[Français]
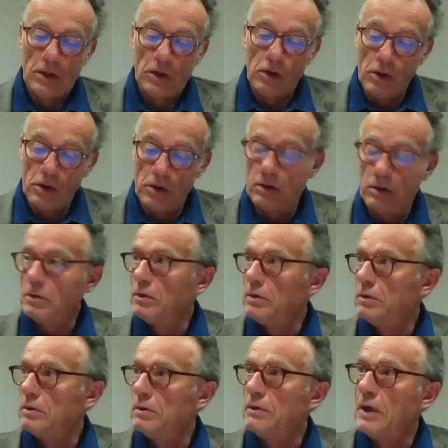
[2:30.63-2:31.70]
Or,
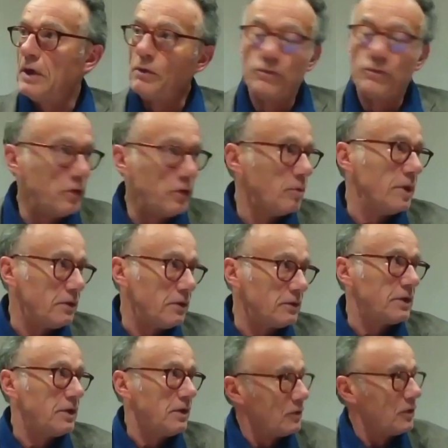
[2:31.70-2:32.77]
euh, alors voyons maintenant
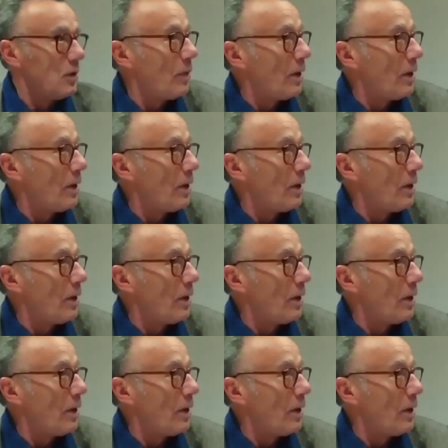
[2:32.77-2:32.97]
ce qu'il entend